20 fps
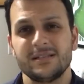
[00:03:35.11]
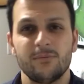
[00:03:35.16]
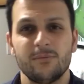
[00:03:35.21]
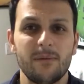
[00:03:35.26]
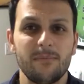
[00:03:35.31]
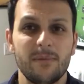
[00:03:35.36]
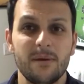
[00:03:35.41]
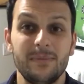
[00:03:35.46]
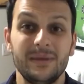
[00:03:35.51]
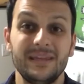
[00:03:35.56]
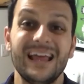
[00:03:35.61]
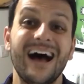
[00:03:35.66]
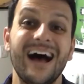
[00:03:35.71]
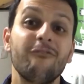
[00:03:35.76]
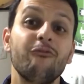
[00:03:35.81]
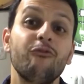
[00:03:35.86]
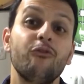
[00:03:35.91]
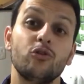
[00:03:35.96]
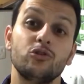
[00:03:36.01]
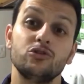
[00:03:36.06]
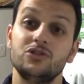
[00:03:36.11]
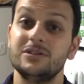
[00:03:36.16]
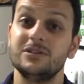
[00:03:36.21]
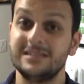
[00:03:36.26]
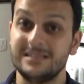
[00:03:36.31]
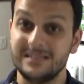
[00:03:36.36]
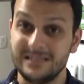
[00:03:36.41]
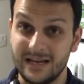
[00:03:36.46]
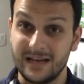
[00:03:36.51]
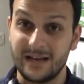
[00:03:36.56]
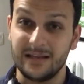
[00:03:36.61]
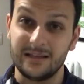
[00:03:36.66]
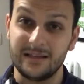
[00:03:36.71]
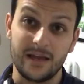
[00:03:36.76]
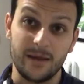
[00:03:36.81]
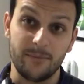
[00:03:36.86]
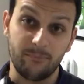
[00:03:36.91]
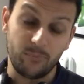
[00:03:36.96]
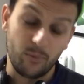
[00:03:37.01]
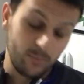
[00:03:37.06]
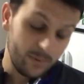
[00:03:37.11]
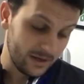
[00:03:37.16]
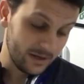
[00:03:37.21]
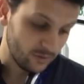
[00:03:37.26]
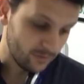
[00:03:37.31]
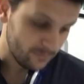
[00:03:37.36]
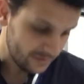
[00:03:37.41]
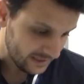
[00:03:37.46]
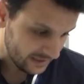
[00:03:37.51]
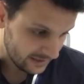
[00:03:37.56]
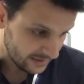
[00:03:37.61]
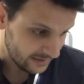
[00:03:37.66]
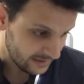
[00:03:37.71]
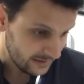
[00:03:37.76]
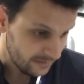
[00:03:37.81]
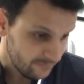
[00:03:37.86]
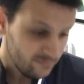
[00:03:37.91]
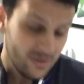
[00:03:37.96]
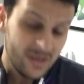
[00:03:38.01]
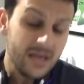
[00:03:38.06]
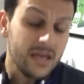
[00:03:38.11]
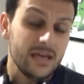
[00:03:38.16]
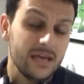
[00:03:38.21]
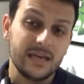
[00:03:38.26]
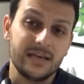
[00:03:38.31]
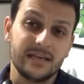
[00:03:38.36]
Mas é uma bebida afrodisíaca da República Dominicana